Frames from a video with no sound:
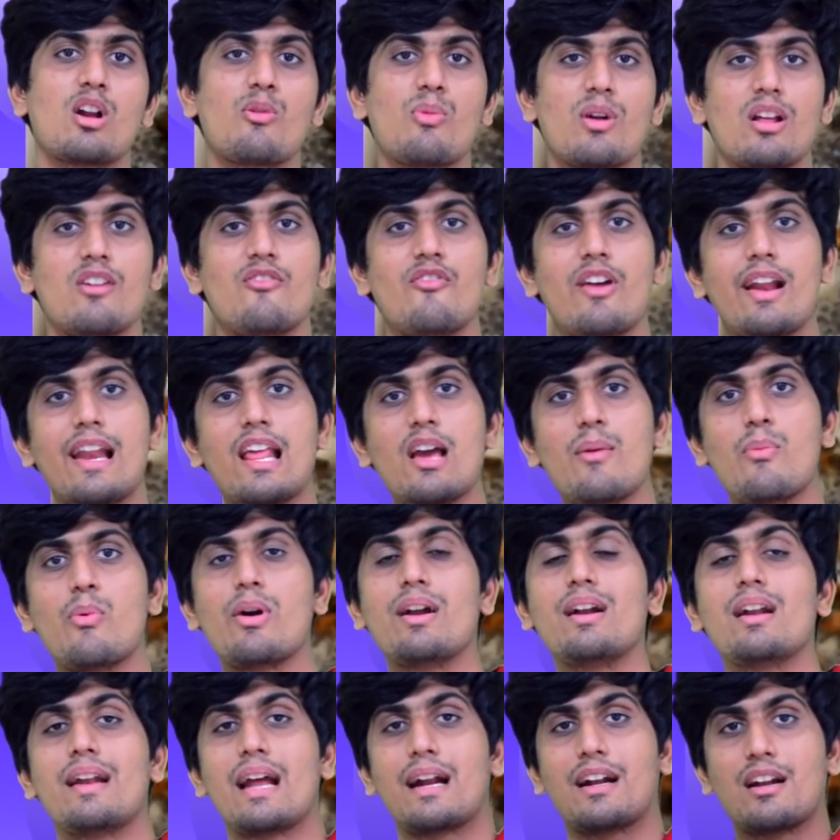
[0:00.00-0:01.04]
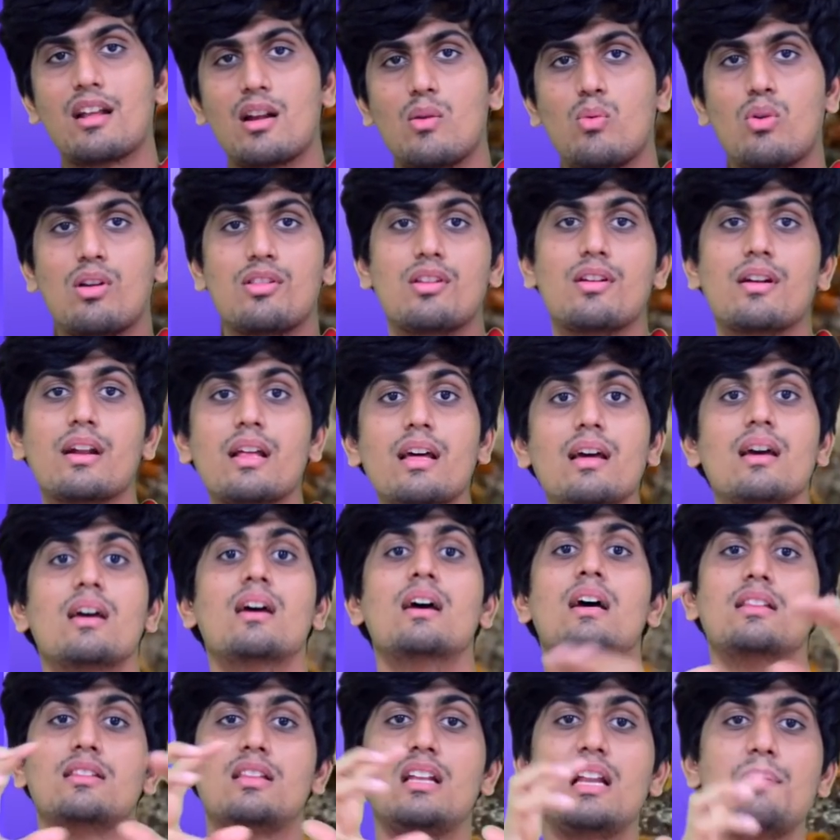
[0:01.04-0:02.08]
மறுபடியும் வெளியே போயிட்டு நெக்டர் உறிஞ்சிட்டு
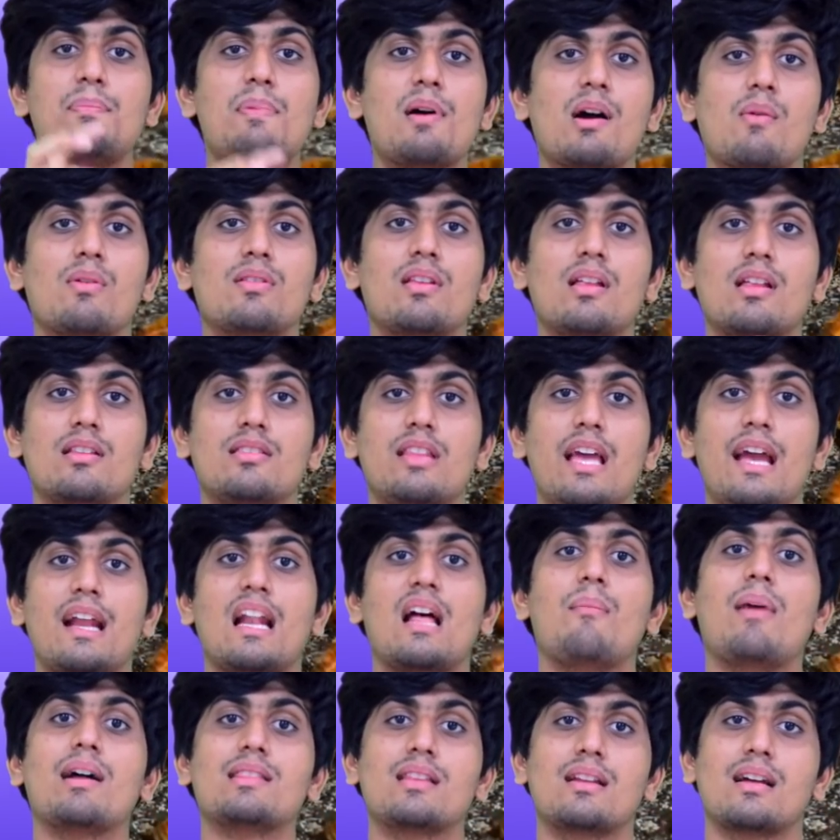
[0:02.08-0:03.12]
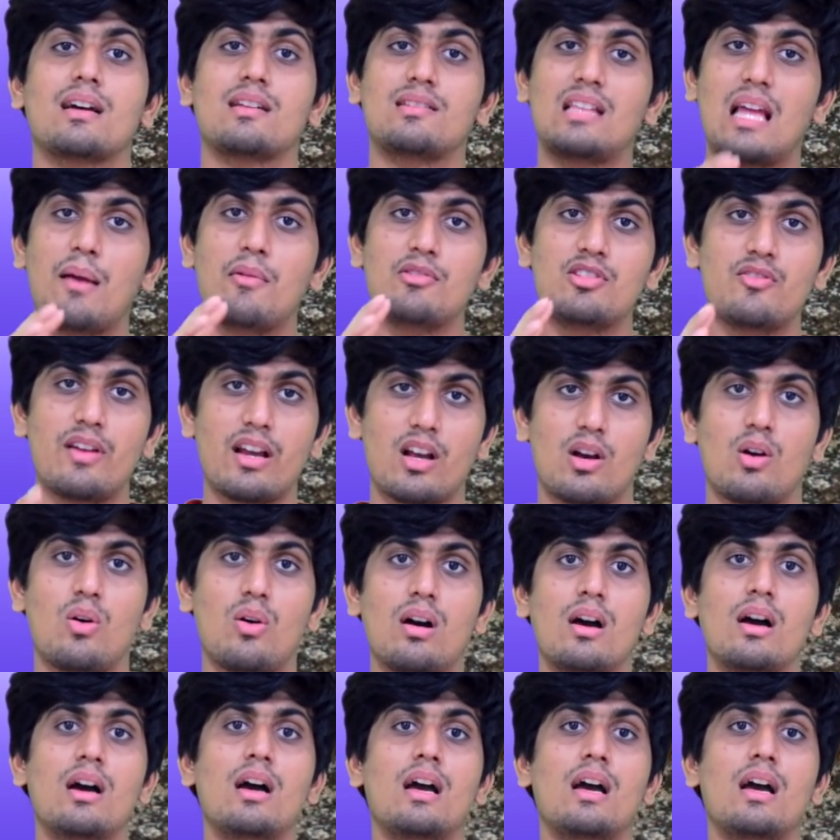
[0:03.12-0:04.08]
திருப்பி அங்கே வந்து அதை தேனாக மாற்றி அங்கே சேமிச்சு வைக்கோம்